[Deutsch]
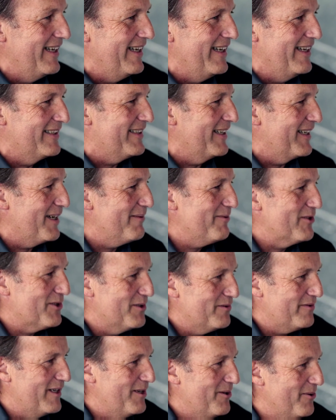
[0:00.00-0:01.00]
äh, dann haben wir
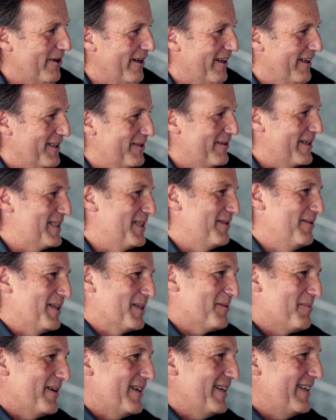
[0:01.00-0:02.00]
schon verloren. Ich weiß nicht, wie
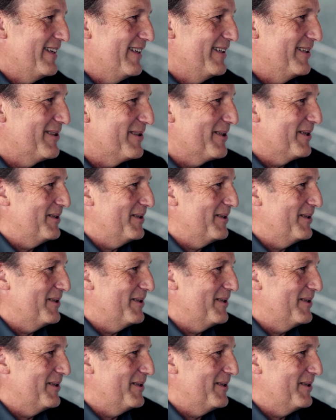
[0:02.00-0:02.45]
das bei Ihnen ist.